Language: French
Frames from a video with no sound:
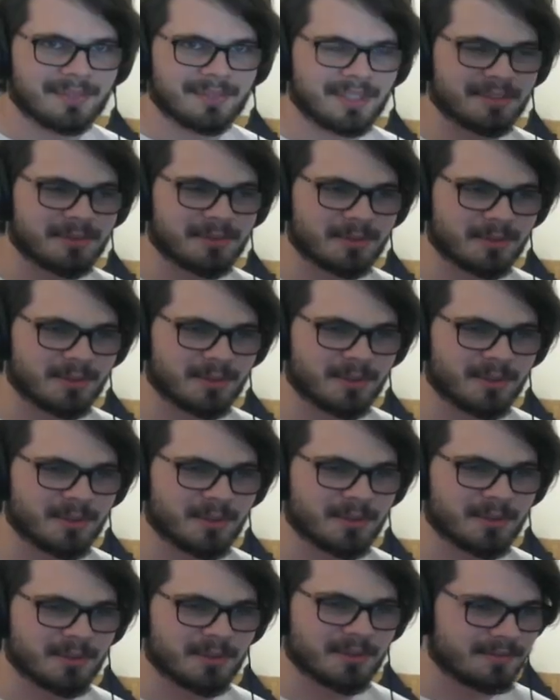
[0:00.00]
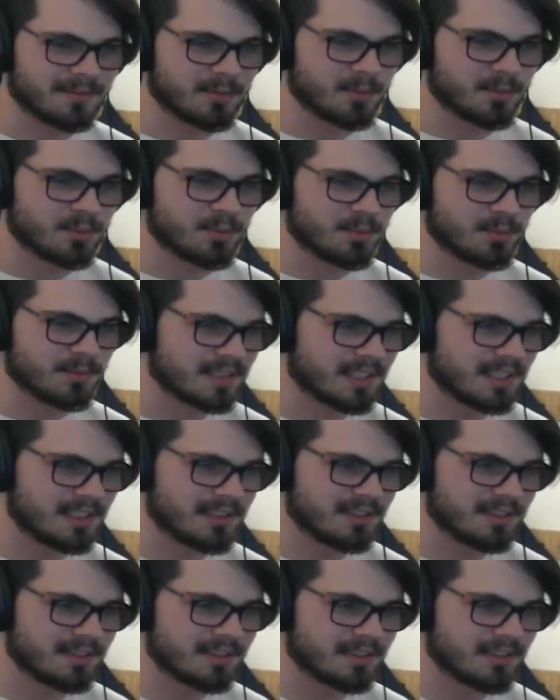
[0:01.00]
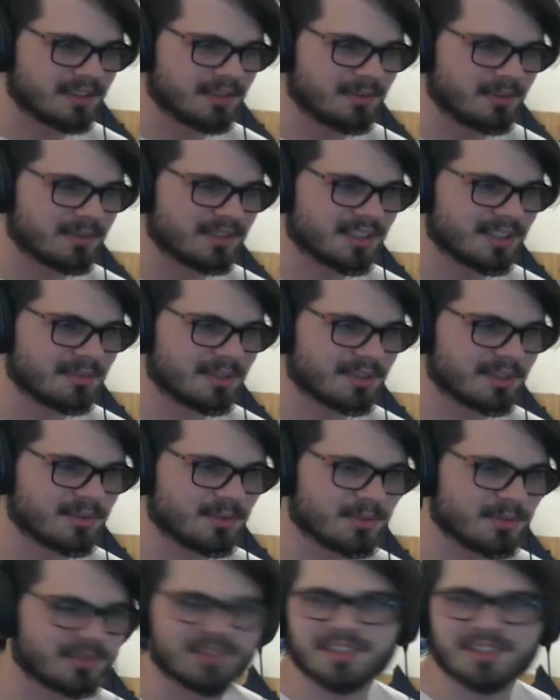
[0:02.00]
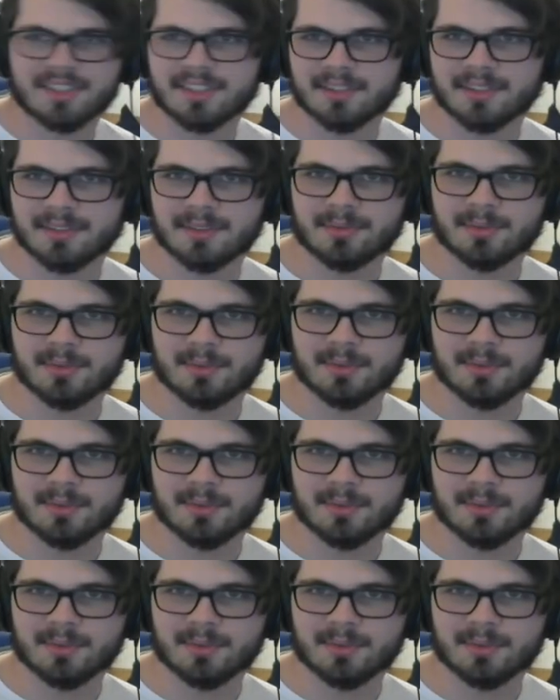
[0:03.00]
Bref, euh, du coup, alors, comment ça marche le site, euh, du